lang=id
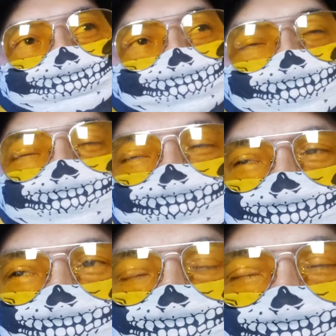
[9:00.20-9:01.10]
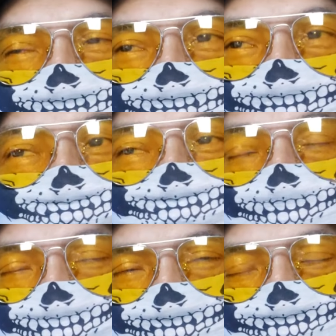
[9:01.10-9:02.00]
di mungkin di
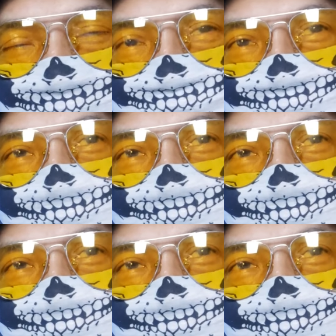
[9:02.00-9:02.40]
lingkungan masjid gitu